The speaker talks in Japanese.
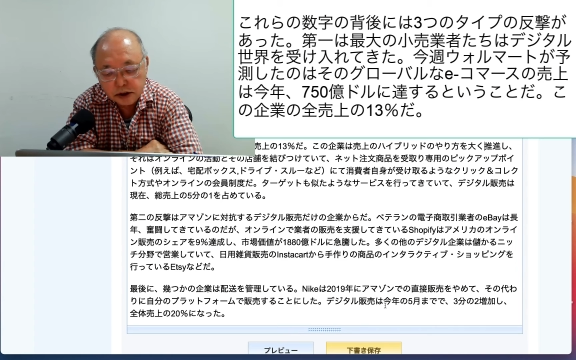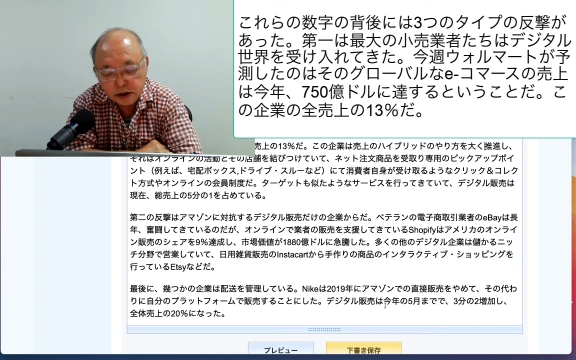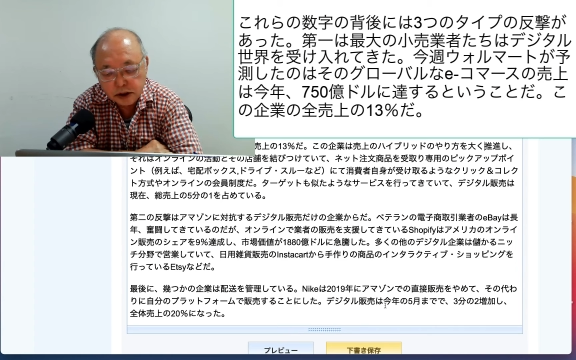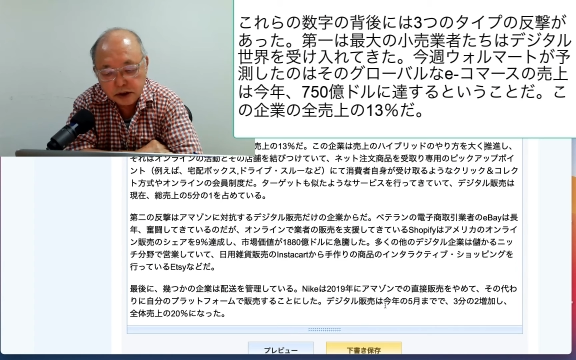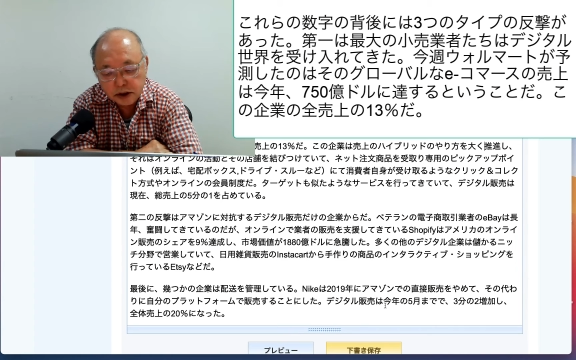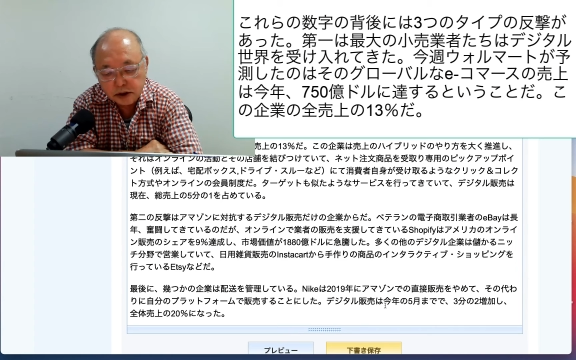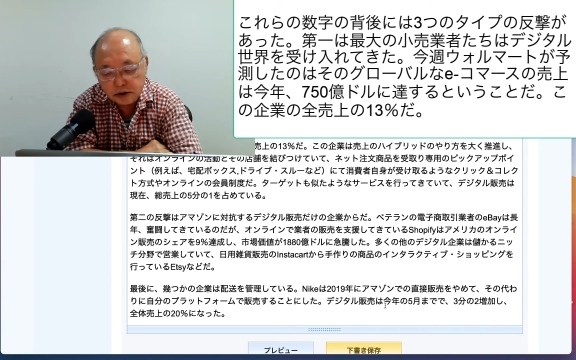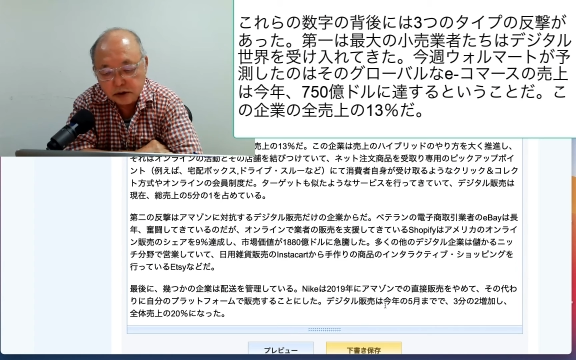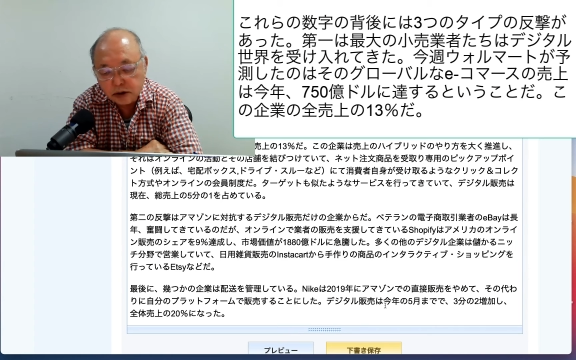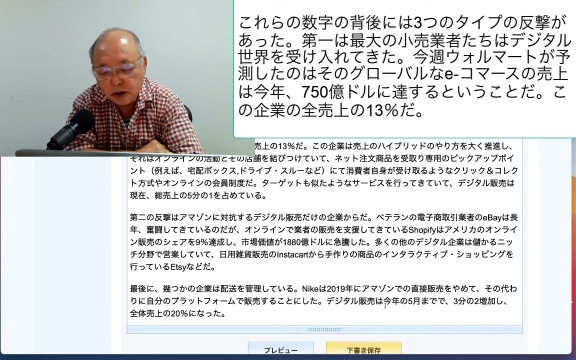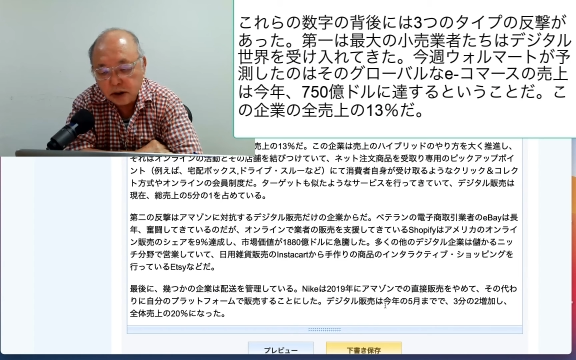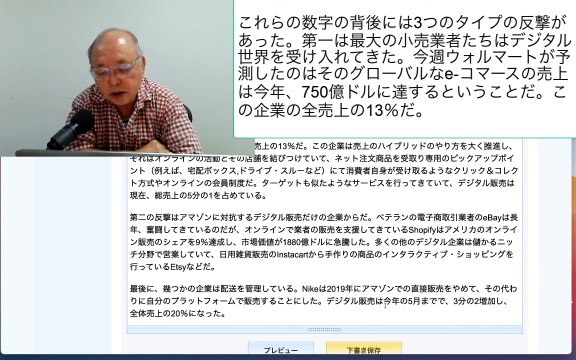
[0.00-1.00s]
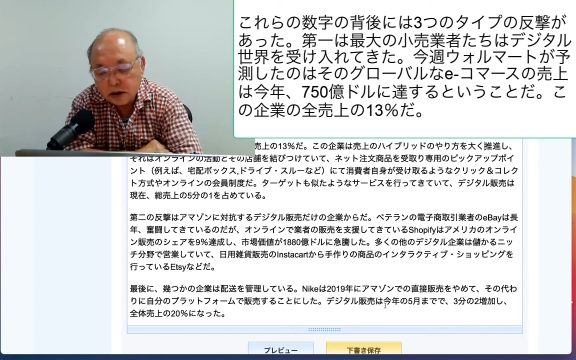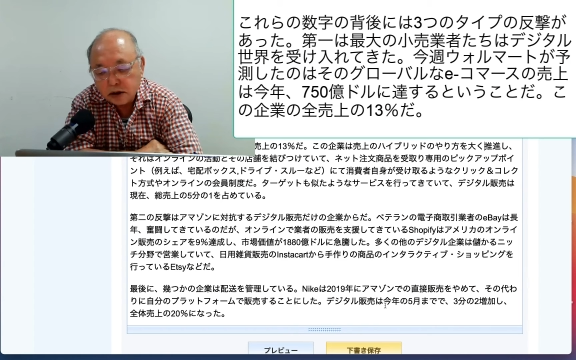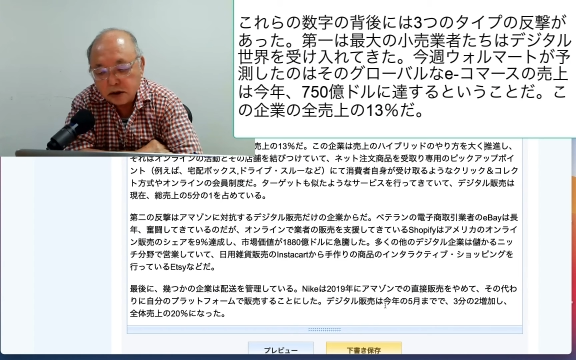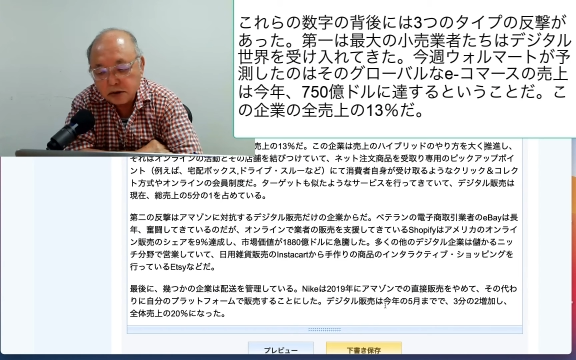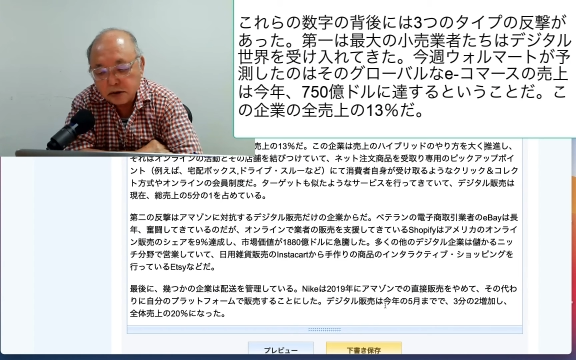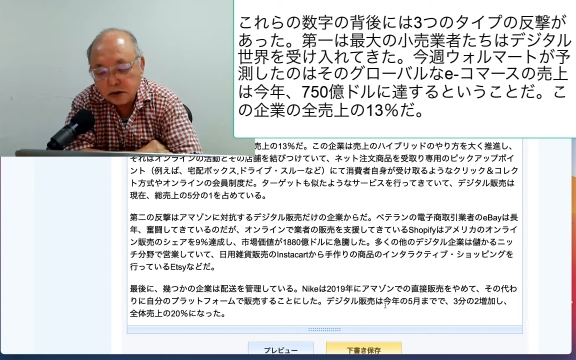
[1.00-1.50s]
してきている
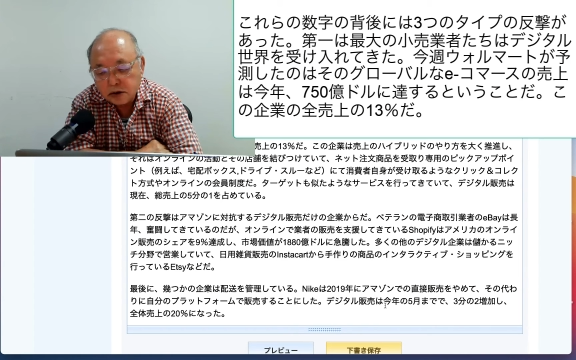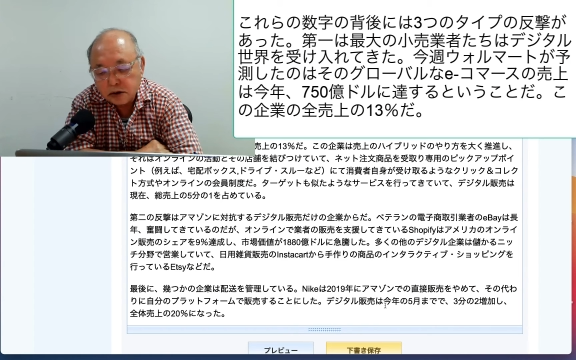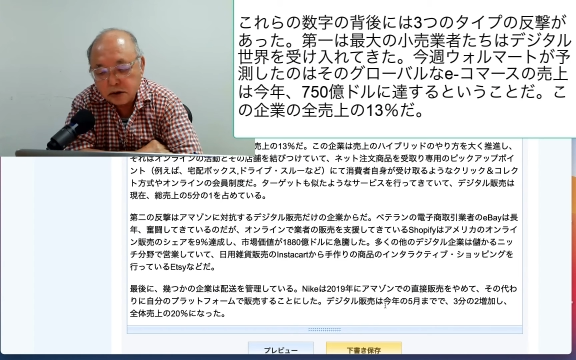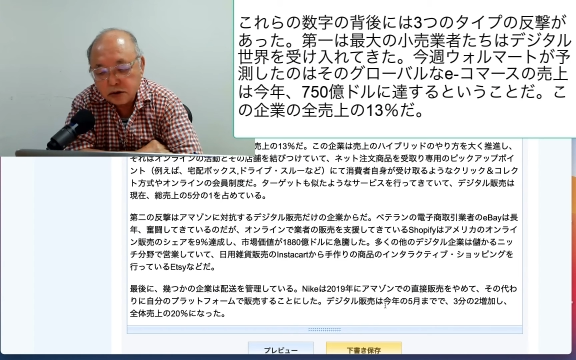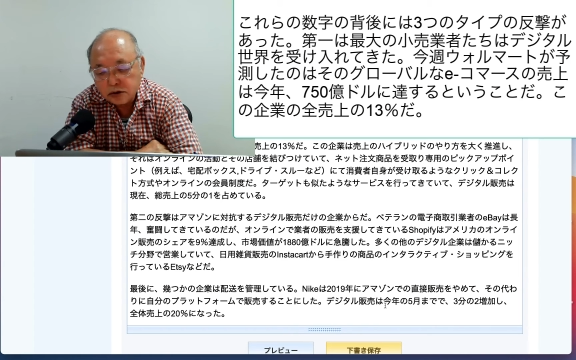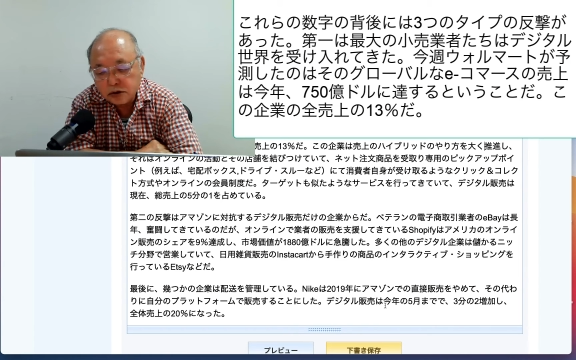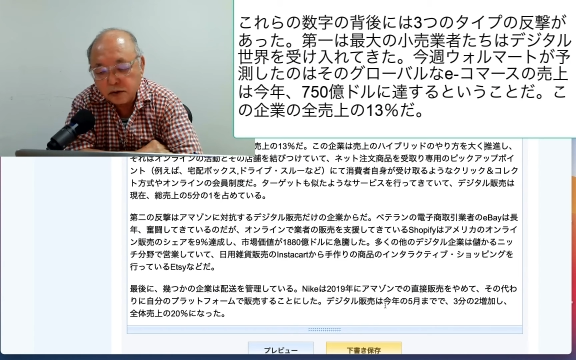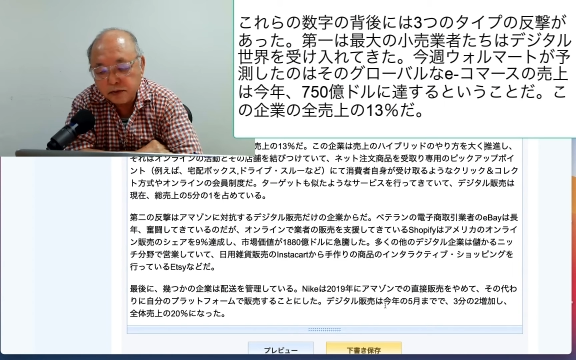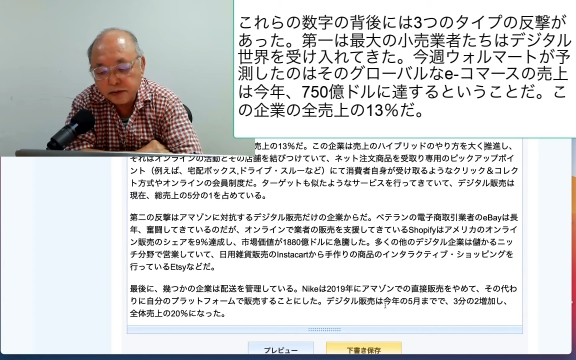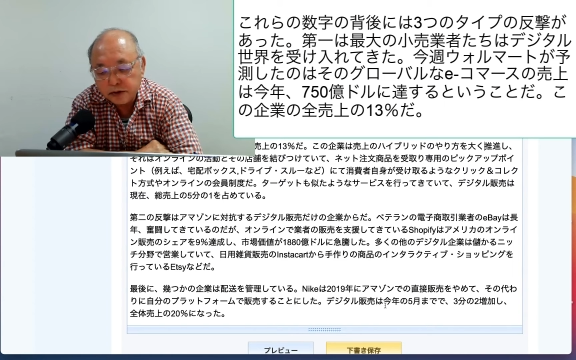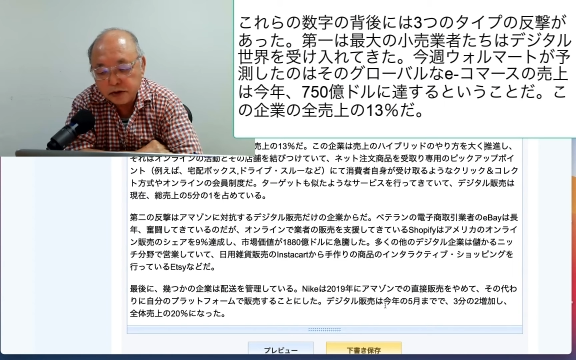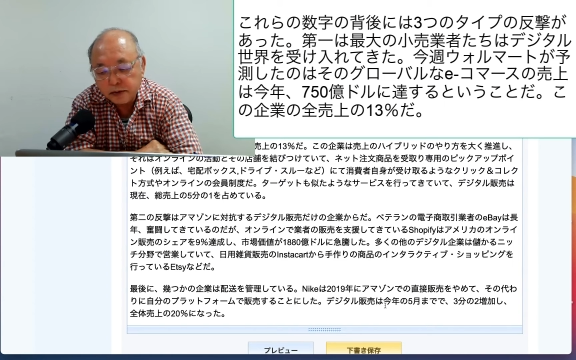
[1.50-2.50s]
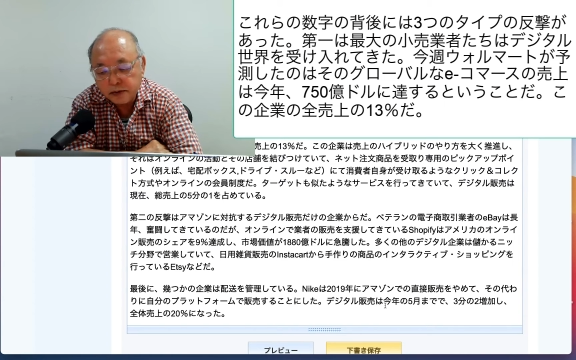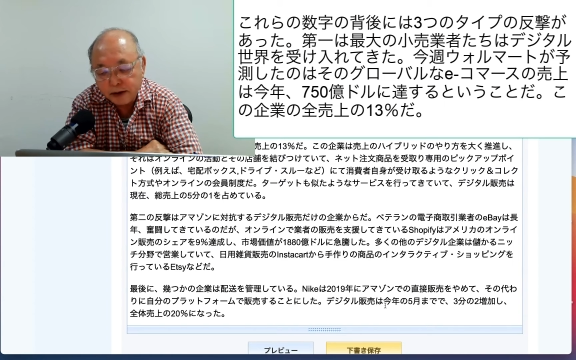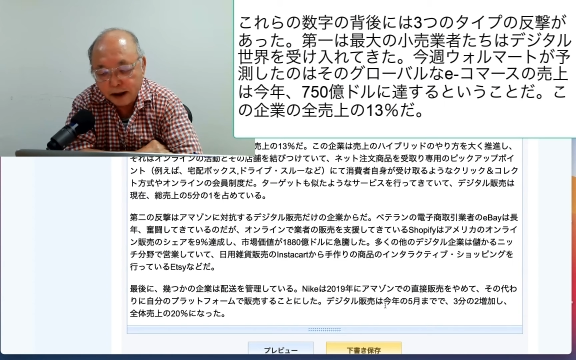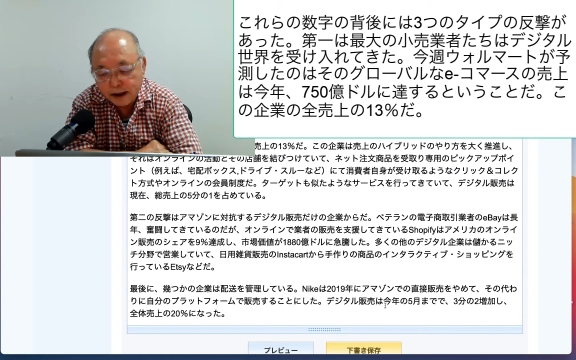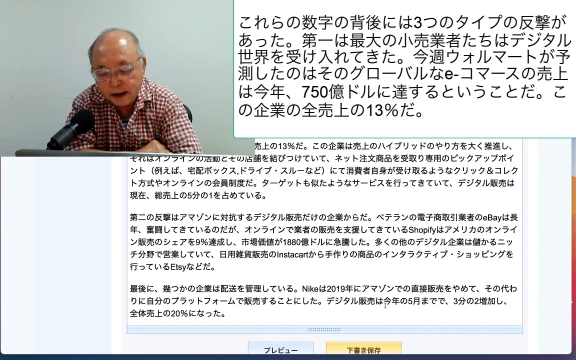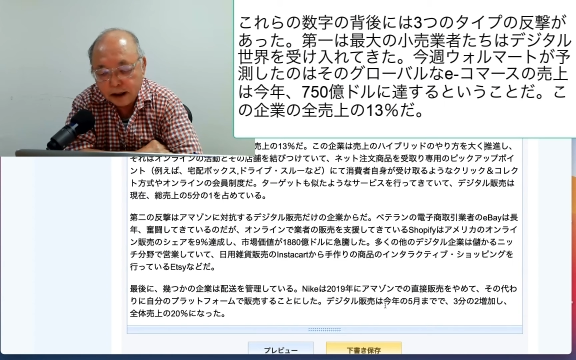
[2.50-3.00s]
ショショピファ